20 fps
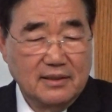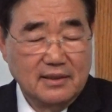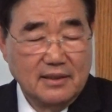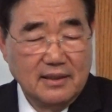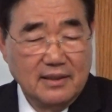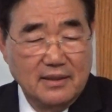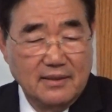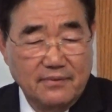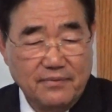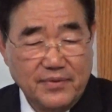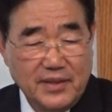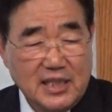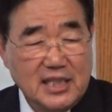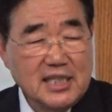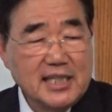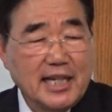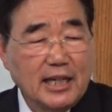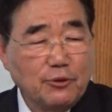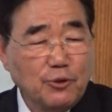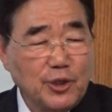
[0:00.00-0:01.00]
어?
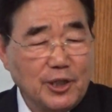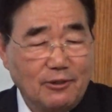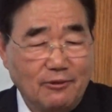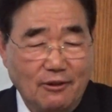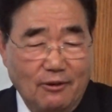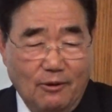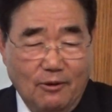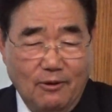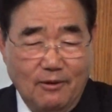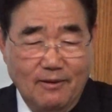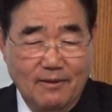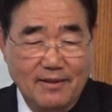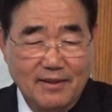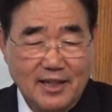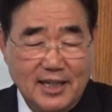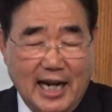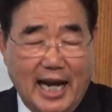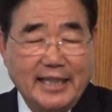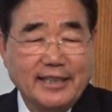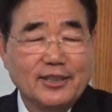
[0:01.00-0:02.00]
니체도 있고
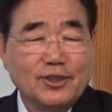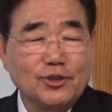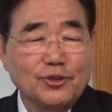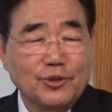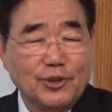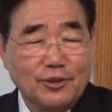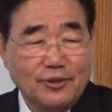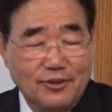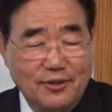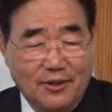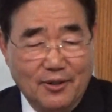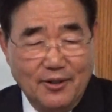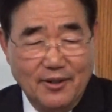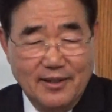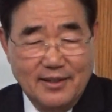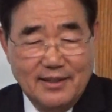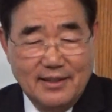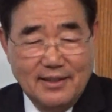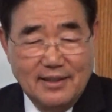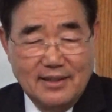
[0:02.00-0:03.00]
칸트도 있고
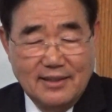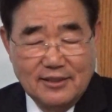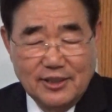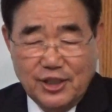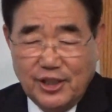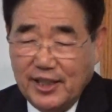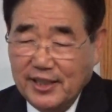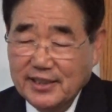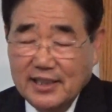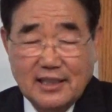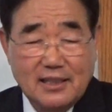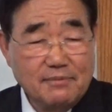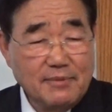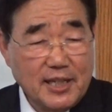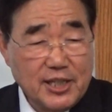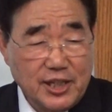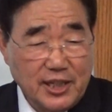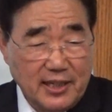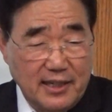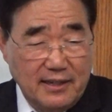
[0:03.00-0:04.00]
철학자들
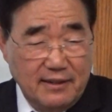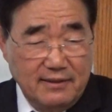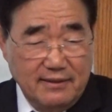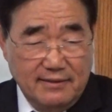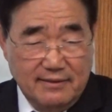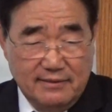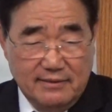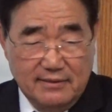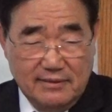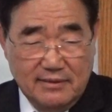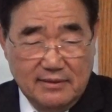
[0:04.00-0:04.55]
많잖아요.